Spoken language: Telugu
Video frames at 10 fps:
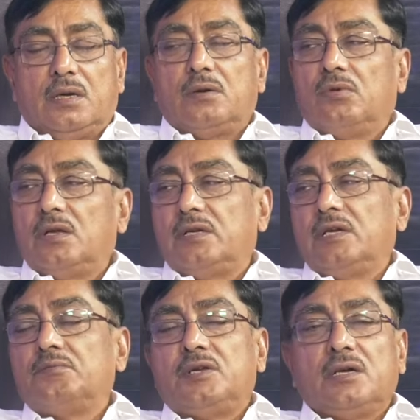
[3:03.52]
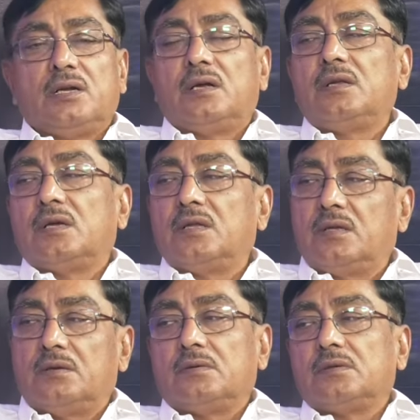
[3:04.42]
అక్కడ ఉన్న సీఎం జగన్ గారు అంత
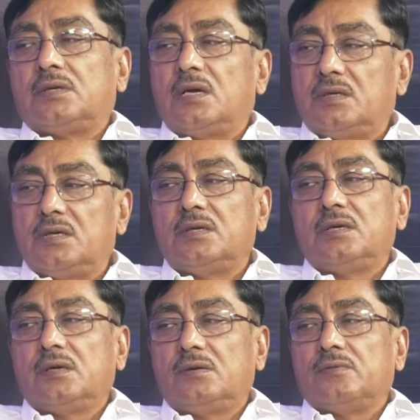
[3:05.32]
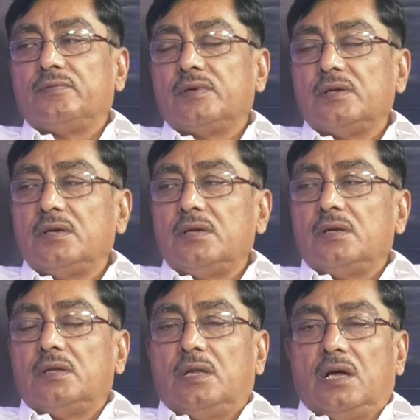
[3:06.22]
సాహసం చేయరు
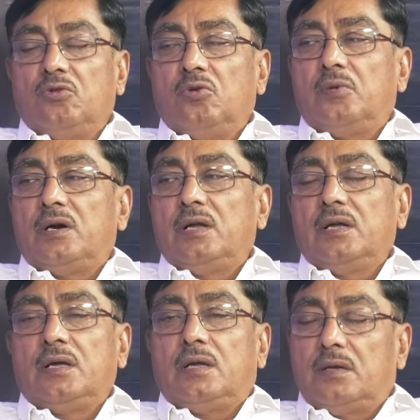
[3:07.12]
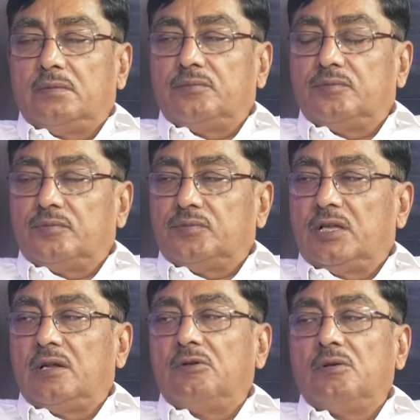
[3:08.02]
దాంతోపాటుగా
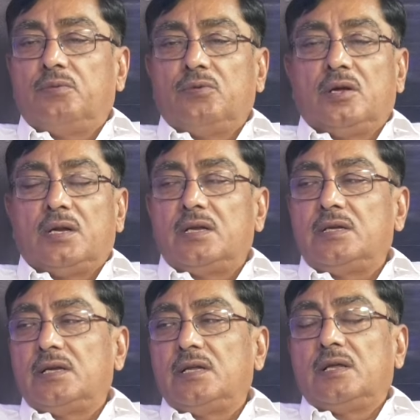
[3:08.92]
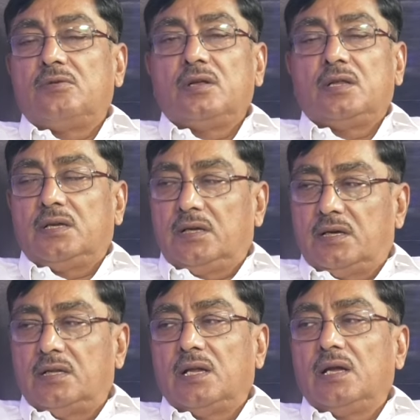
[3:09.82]
చంద్రబాబు గారు అరెస్ట్ అయిన తర్వాత
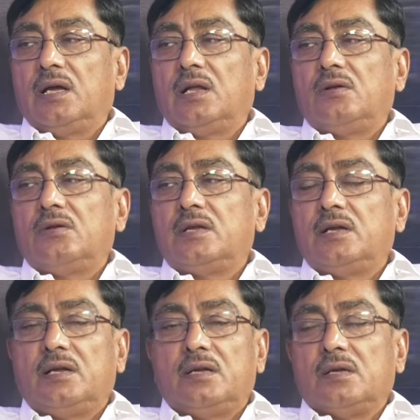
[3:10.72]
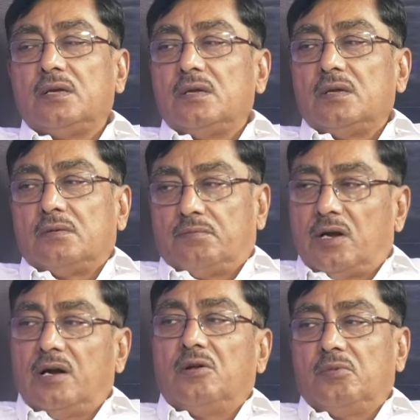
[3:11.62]
ఇక్కడ తెలంగాణలో జరిగిన
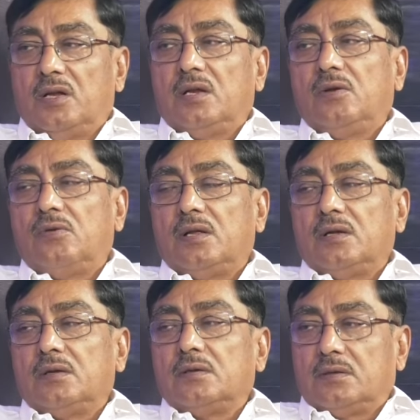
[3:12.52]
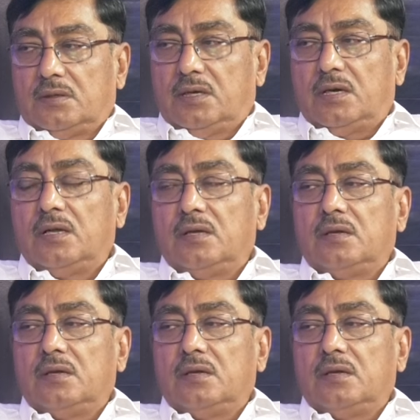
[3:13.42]
పరిణామాలన్నీ కూడా ఇక్కడ